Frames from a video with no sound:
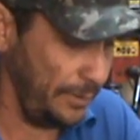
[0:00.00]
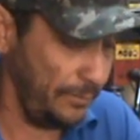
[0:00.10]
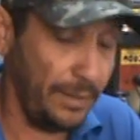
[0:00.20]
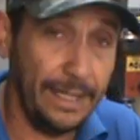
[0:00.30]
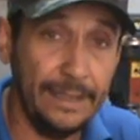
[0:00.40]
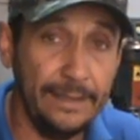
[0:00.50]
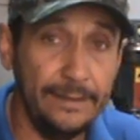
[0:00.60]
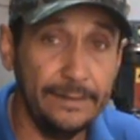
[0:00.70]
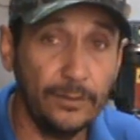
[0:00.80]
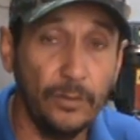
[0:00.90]

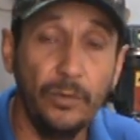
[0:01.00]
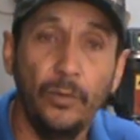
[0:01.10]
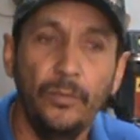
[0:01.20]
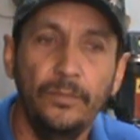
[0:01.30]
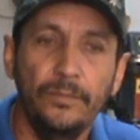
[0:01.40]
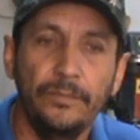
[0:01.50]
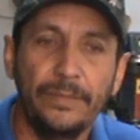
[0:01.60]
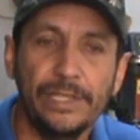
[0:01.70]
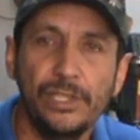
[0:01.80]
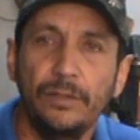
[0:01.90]
Mas como eu
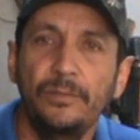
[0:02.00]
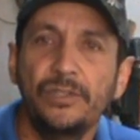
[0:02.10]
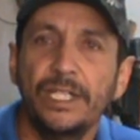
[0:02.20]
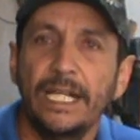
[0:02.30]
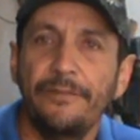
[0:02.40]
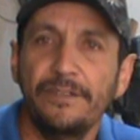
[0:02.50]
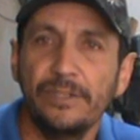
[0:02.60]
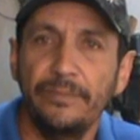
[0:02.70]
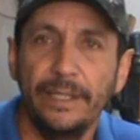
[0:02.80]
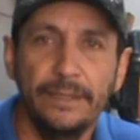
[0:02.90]
pratico bushcraft
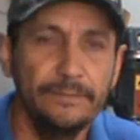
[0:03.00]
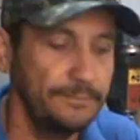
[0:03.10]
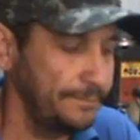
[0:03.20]
também,